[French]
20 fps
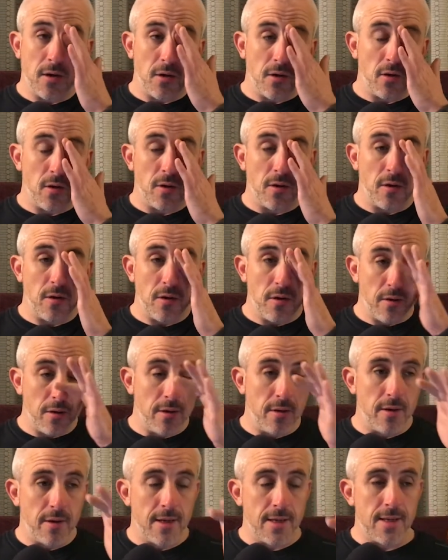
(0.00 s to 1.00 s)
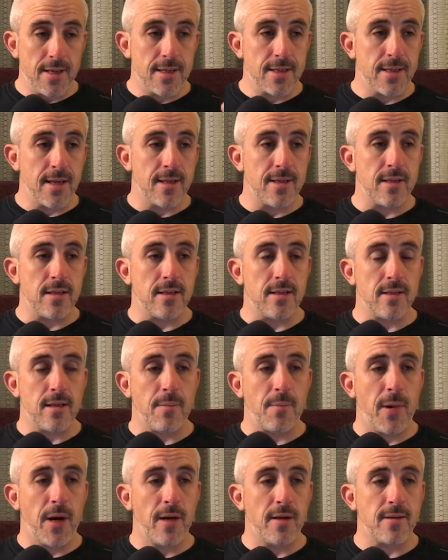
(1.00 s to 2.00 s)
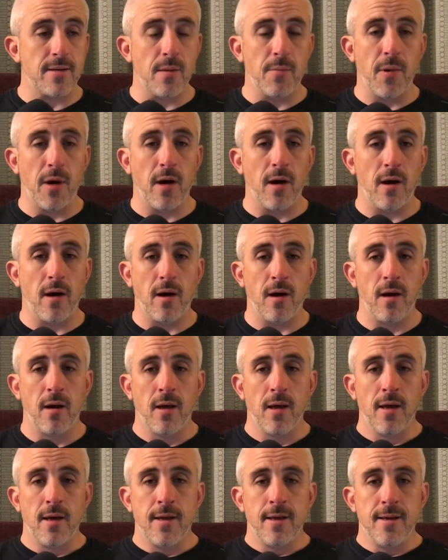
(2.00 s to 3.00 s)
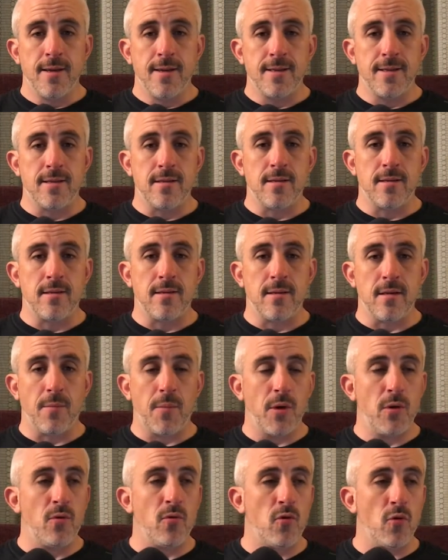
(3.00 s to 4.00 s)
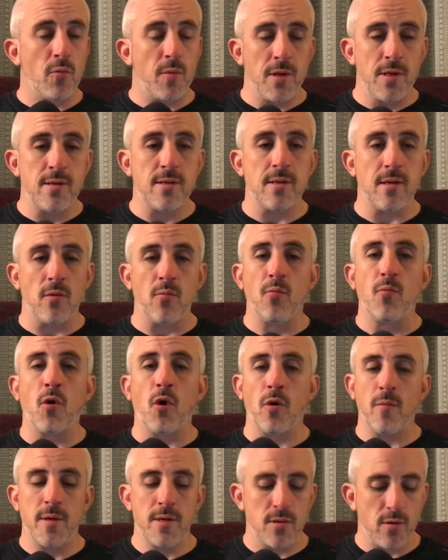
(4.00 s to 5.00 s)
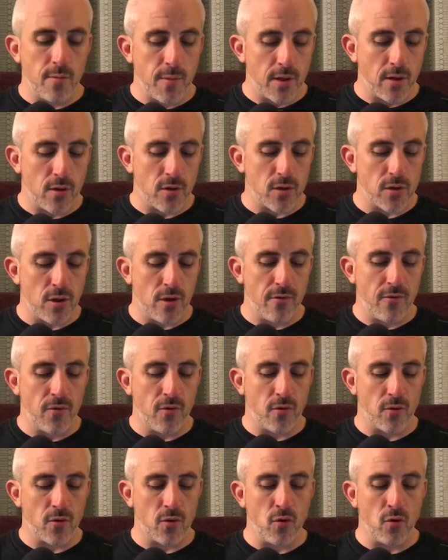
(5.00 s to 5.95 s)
Euh, et, ça, c'est pas, c'est pas, c'est pas une utopie, c'est une promesse de Microsoft.